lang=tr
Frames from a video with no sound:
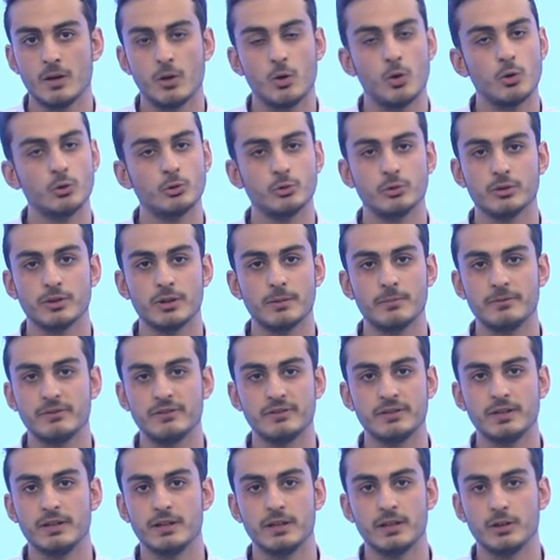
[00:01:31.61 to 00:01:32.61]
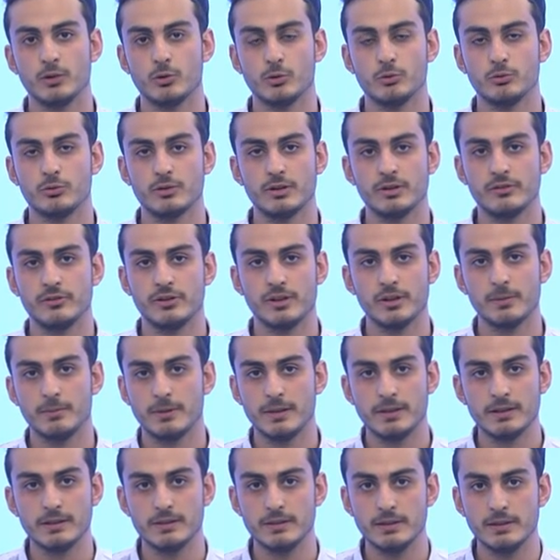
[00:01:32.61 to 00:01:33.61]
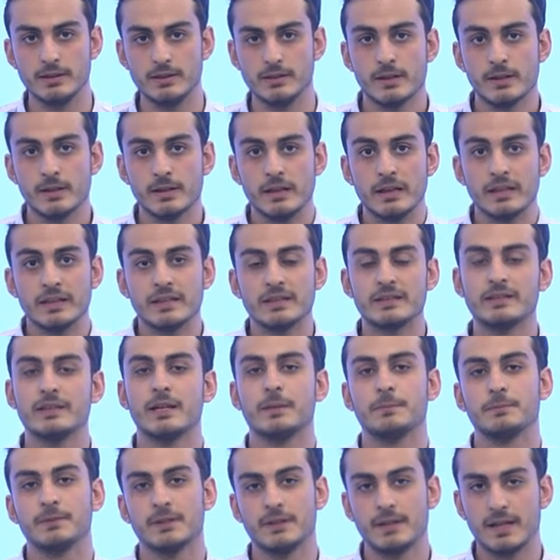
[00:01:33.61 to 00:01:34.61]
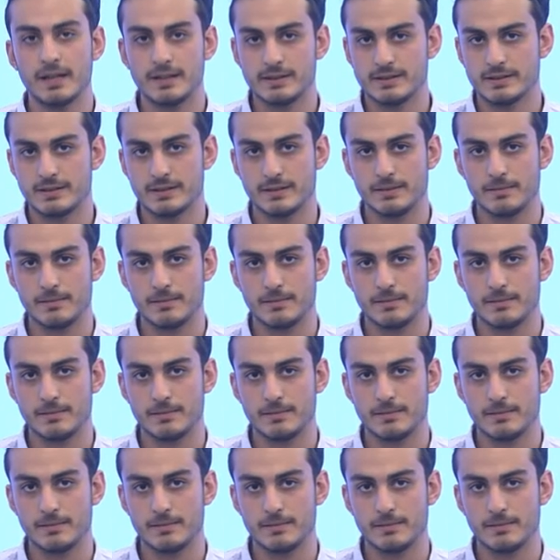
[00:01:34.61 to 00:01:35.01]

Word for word: Onun da bizi nereye götüreceği belli değil. Kitapta der ki